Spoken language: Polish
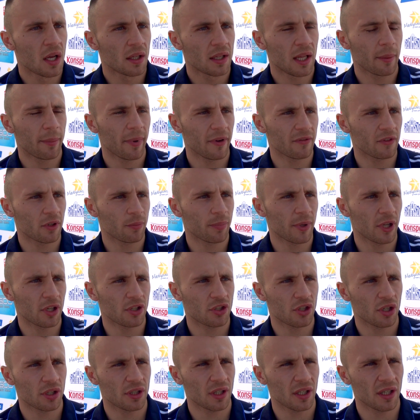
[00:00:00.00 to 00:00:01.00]
Na pewno
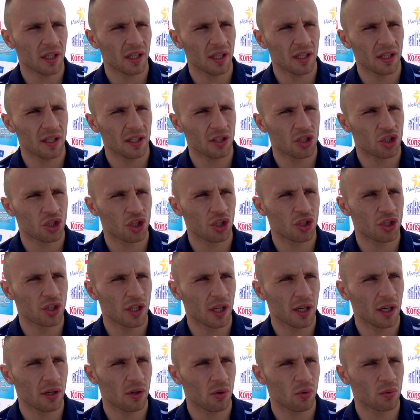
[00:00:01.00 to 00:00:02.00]
pierwsze te
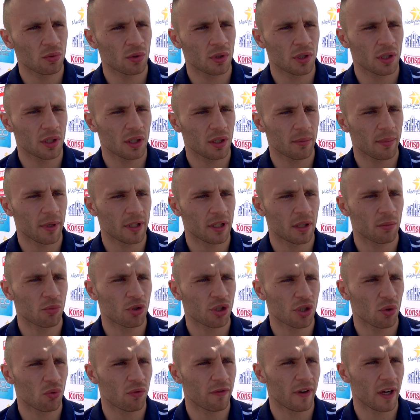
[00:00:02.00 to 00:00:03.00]
3-4 rundy będę
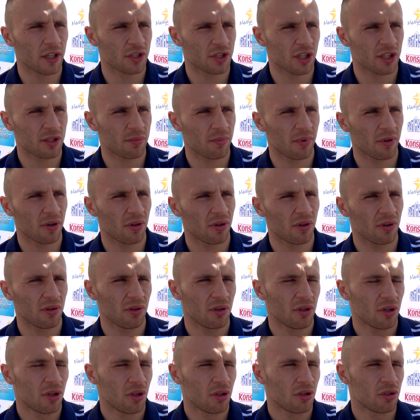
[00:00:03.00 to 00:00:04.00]
musiał uważać, bo
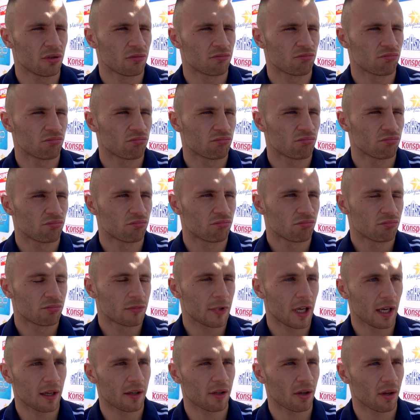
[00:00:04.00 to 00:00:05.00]

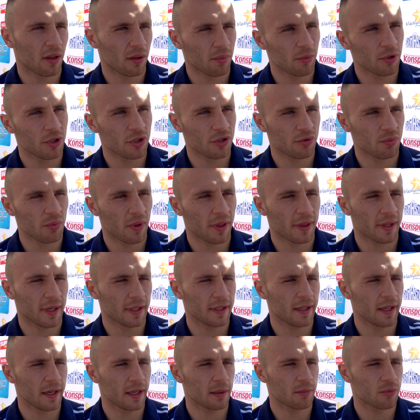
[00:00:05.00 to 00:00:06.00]
tak rozkminiliśmy z
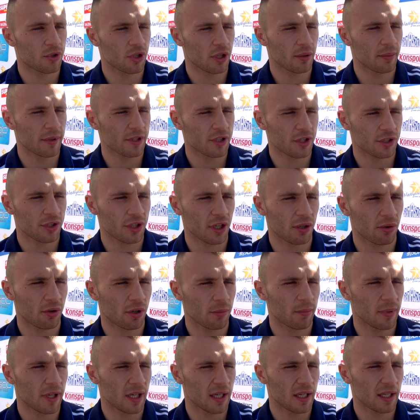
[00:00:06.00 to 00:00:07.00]
trenerem, że będzie chciał
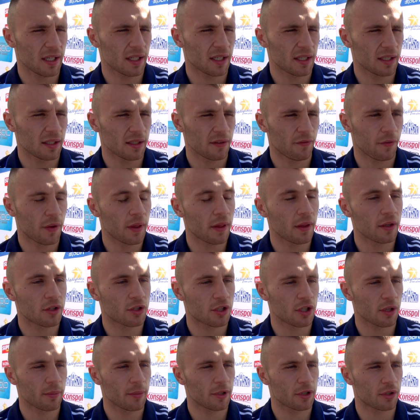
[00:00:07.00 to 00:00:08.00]
chyba
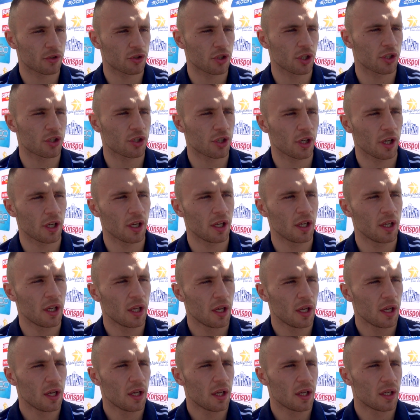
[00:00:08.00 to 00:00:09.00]
fizycznie mnie troszeczkę
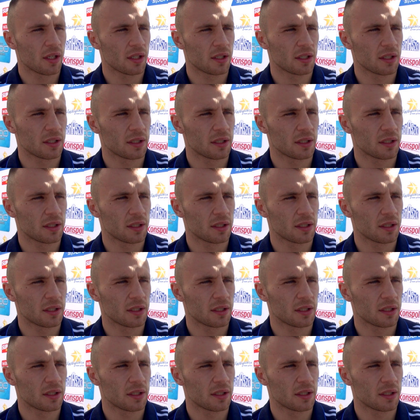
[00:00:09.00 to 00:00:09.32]
yy,